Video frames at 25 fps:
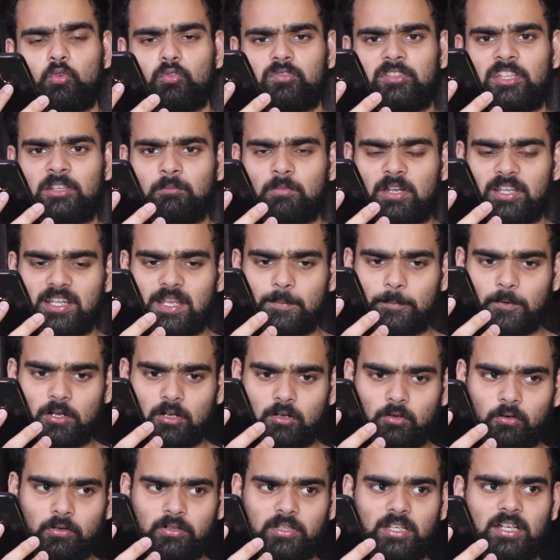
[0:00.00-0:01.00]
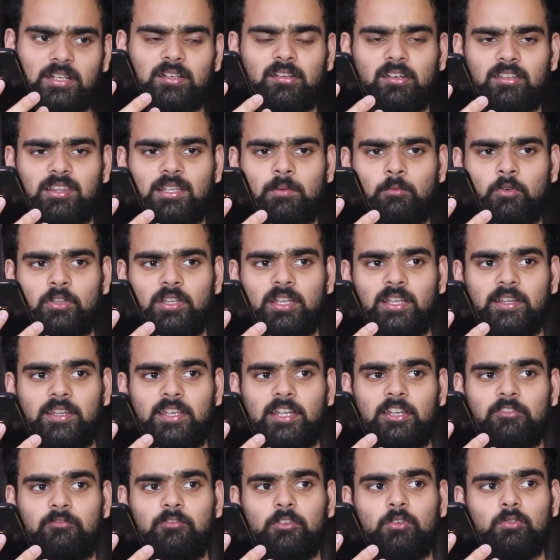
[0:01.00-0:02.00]
कुछ दिन बाद आपका कॉन्टेंट खत्म हो
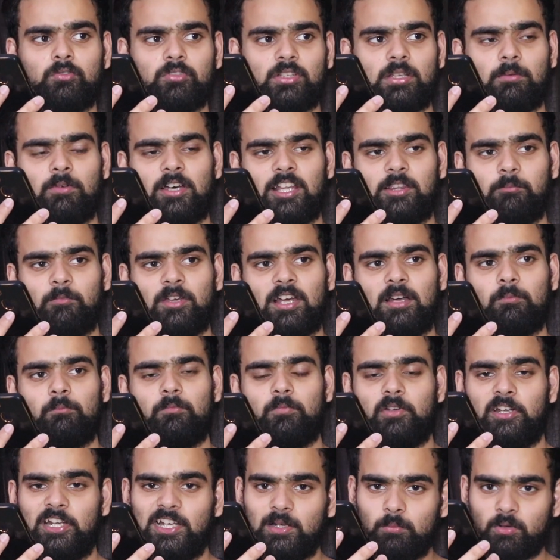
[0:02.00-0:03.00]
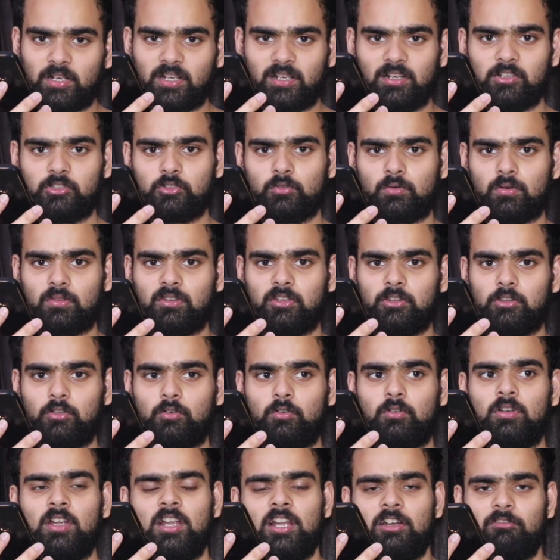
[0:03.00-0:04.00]
जाता है फिर उसके बाद में आप रील बनाना छोड़ देते
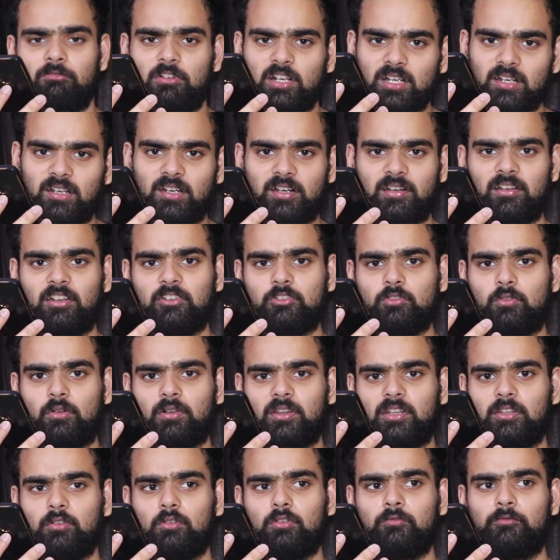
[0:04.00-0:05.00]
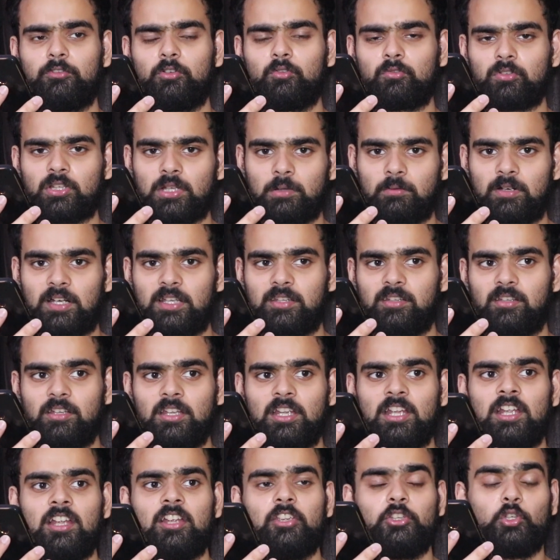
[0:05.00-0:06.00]
हो वर्क करना छोड़ देते हो फिर उसके बाद
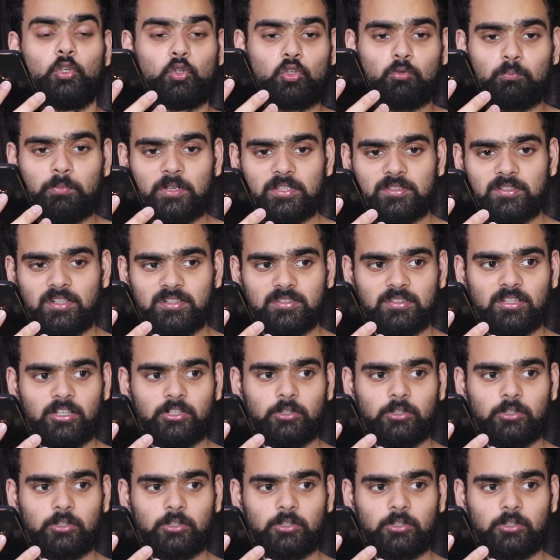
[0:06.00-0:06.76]
यूट्यूब पर सर्च